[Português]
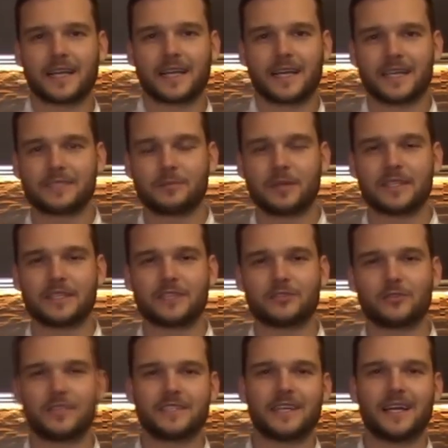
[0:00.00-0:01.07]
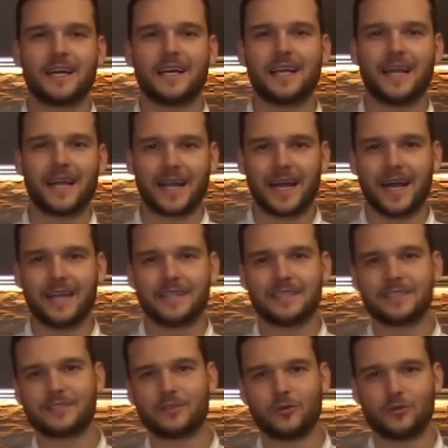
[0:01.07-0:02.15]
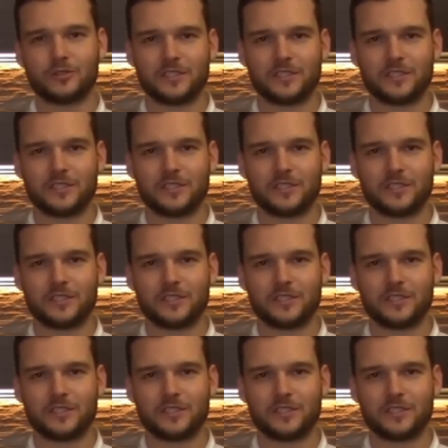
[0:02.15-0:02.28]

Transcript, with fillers: naquelas plantações alagadas